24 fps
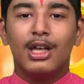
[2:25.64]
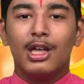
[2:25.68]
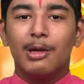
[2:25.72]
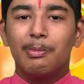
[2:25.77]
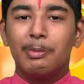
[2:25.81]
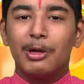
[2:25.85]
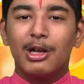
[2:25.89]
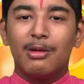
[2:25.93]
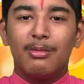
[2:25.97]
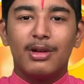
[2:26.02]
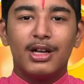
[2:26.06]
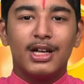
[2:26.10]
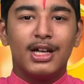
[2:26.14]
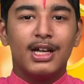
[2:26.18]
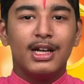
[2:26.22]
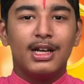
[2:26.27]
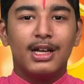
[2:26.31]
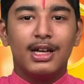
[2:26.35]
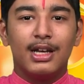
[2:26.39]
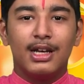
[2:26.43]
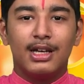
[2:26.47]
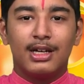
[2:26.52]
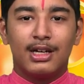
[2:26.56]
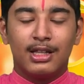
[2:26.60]
இப்போ நம்ம
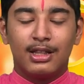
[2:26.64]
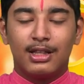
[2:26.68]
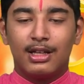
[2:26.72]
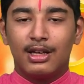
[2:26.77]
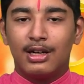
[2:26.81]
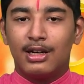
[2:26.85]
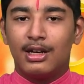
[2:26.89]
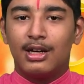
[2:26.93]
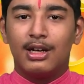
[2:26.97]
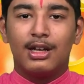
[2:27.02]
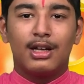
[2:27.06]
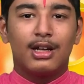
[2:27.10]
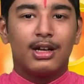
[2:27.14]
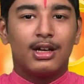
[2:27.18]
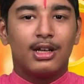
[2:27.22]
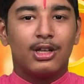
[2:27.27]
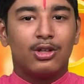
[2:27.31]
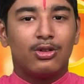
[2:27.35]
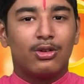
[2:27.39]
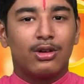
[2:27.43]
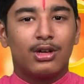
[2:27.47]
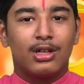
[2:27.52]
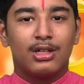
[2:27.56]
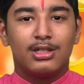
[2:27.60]
நேற்றைய தினத்தின்
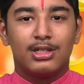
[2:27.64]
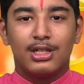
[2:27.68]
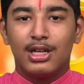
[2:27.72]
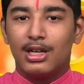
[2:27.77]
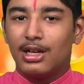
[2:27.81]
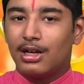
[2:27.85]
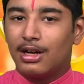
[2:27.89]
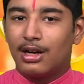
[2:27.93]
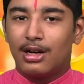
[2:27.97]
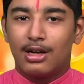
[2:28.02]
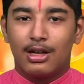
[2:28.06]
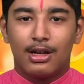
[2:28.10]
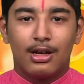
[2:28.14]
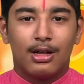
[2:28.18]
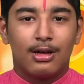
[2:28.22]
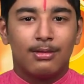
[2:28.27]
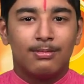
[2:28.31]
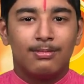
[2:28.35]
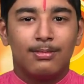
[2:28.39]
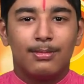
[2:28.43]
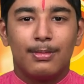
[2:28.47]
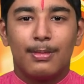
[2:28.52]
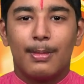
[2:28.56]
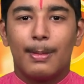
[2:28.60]
நீதிகளின் தொடர்ச்சியை காணலாம்